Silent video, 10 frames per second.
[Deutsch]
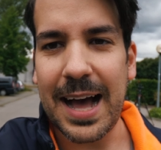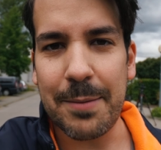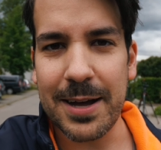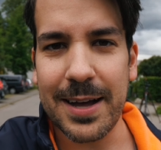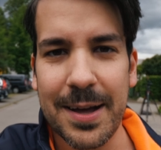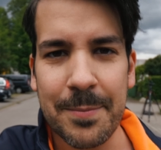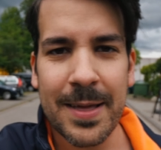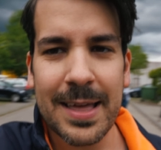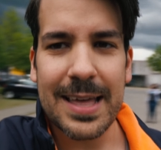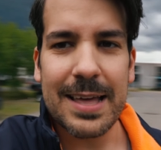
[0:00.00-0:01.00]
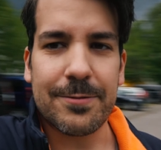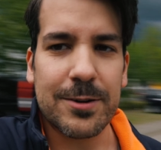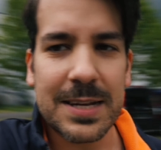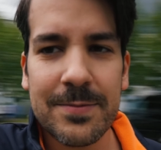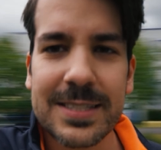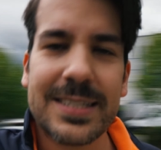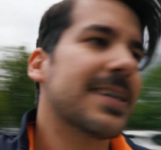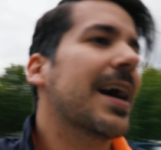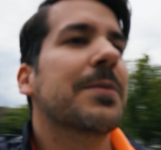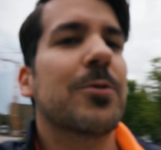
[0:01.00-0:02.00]
Aber ähm, von dem, was ich
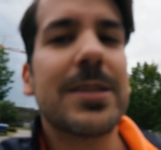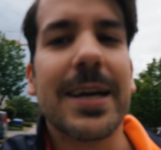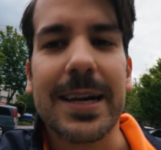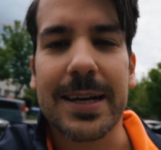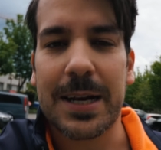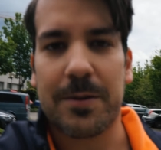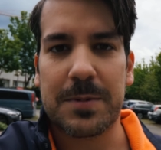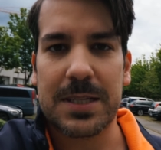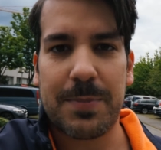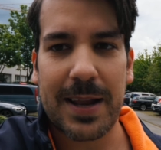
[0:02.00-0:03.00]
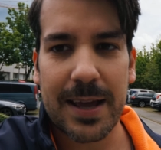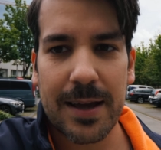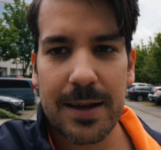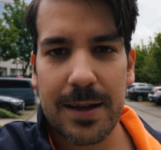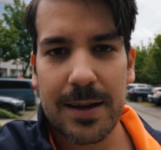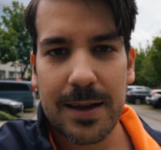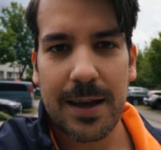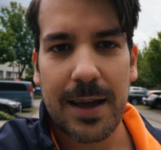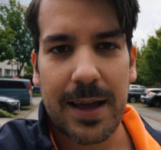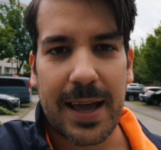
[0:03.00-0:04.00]
hier gerade beurteilen kann auf dem Display,
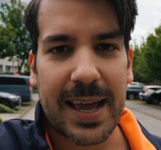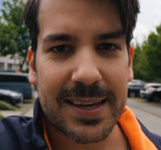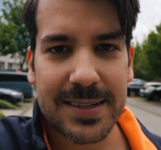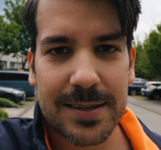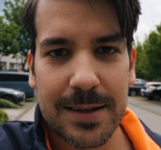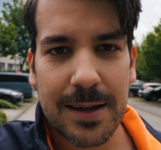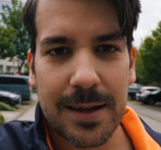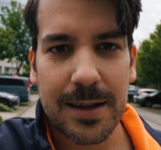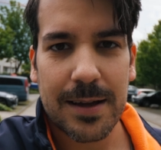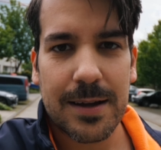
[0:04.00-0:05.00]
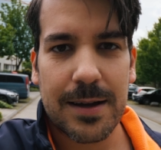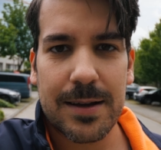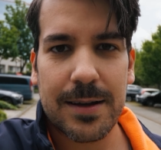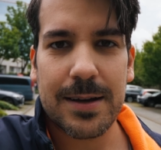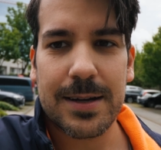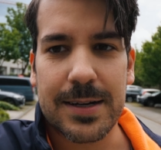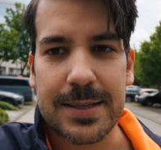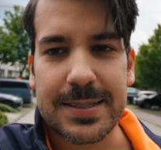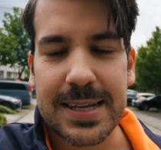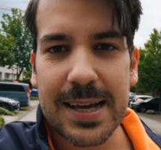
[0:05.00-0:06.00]
echt
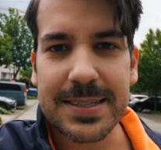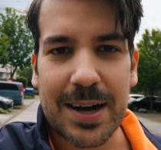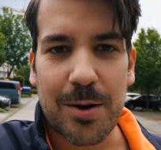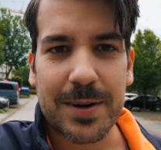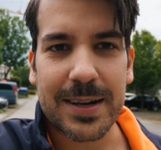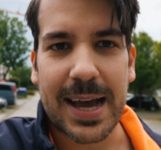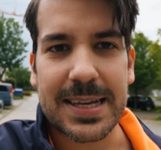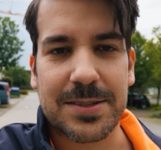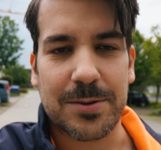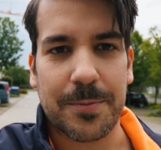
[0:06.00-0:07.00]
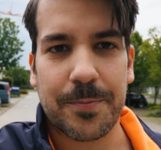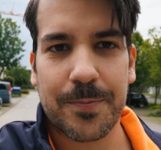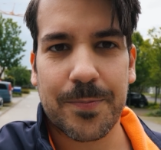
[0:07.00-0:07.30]
eine sehr saubere Leistung.